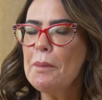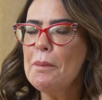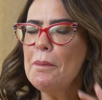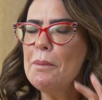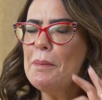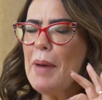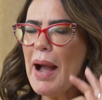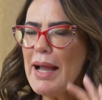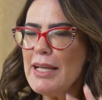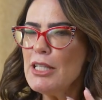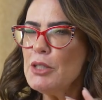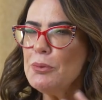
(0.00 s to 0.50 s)

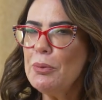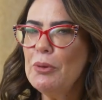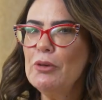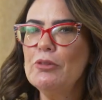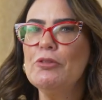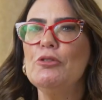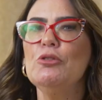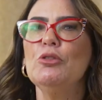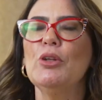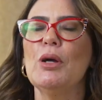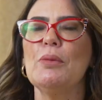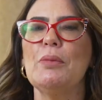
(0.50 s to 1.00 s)
mais
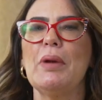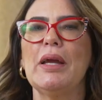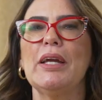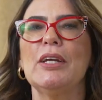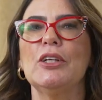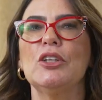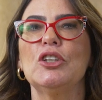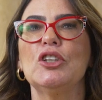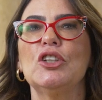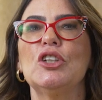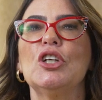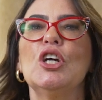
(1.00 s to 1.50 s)

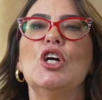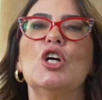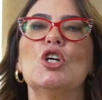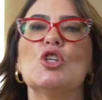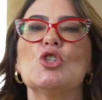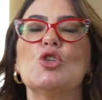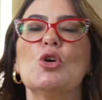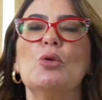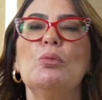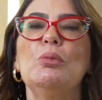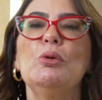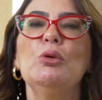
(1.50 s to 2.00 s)
profundamente
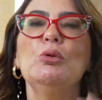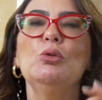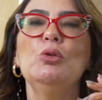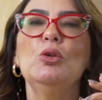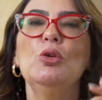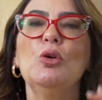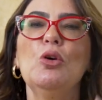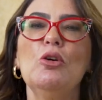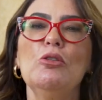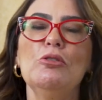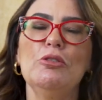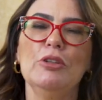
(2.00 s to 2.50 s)
sobre o
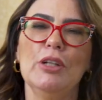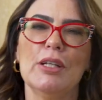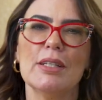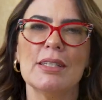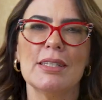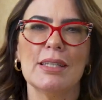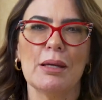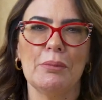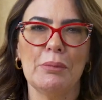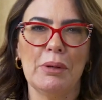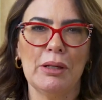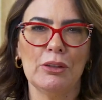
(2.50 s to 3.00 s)
novo
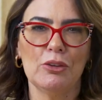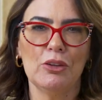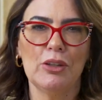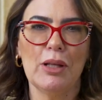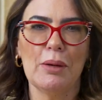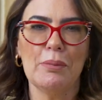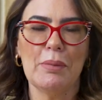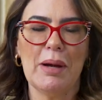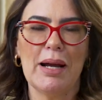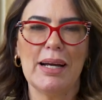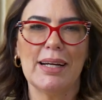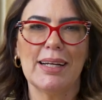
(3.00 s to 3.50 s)
lançamento
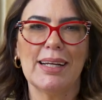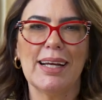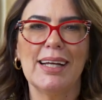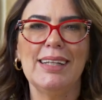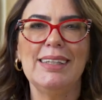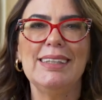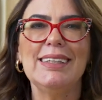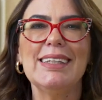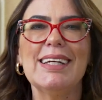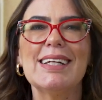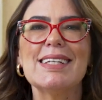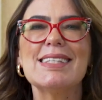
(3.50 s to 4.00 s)
da marca, a
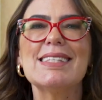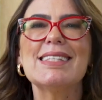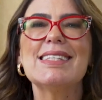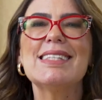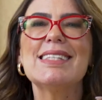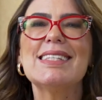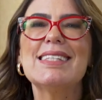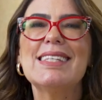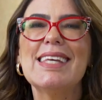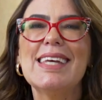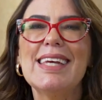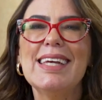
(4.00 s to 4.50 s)
linha
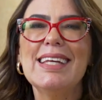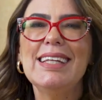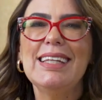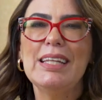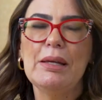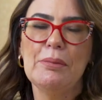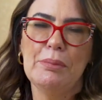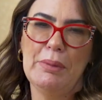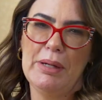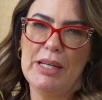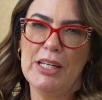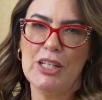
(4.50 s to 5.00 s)

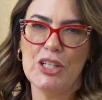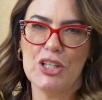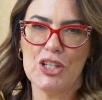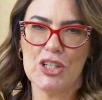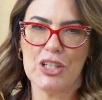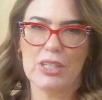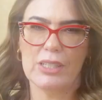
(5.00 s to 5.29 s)
Celebration.